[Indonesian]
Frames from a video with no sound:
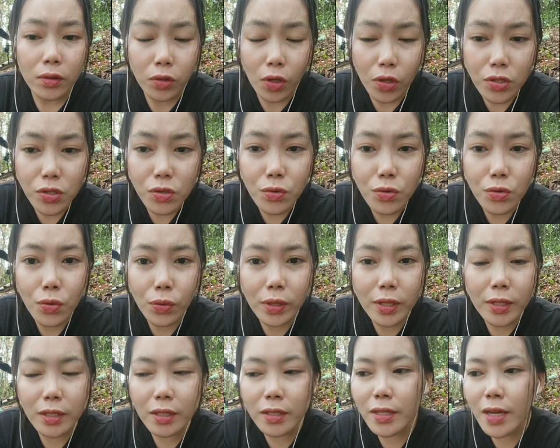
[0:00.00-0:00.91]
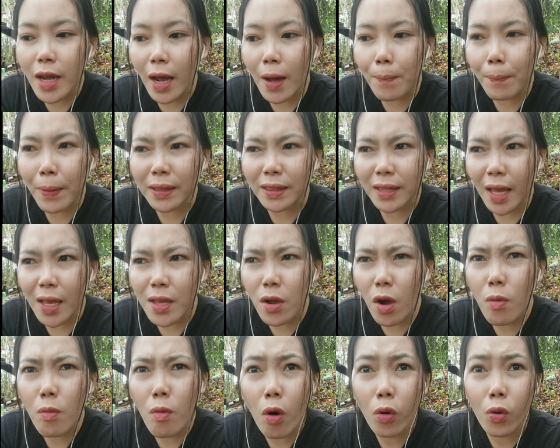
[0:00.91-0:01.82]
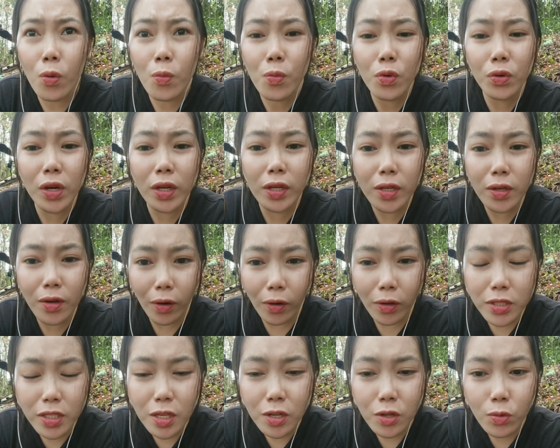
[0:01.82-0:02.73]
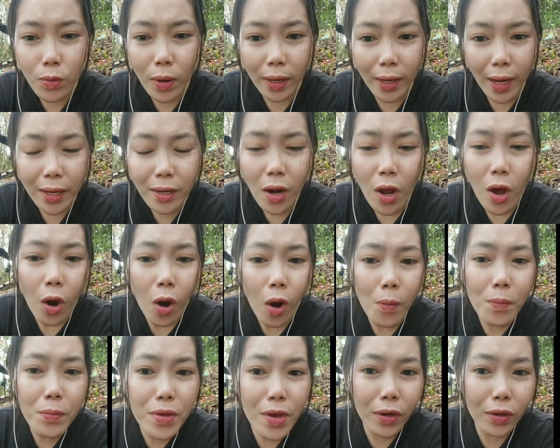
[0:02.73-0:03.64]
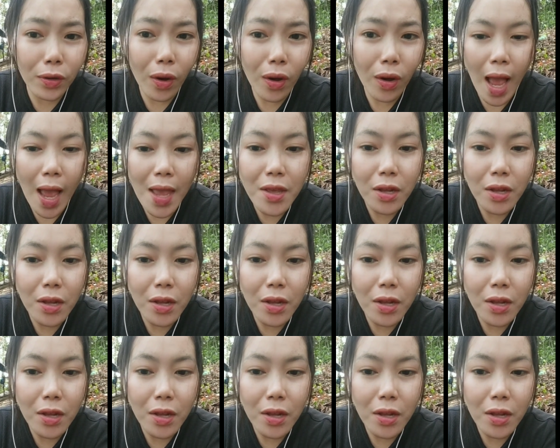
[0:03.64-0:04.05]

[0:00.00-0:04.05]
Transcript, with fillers: Toh sundung idid na nga patay om ogumu na ginangosin om yolo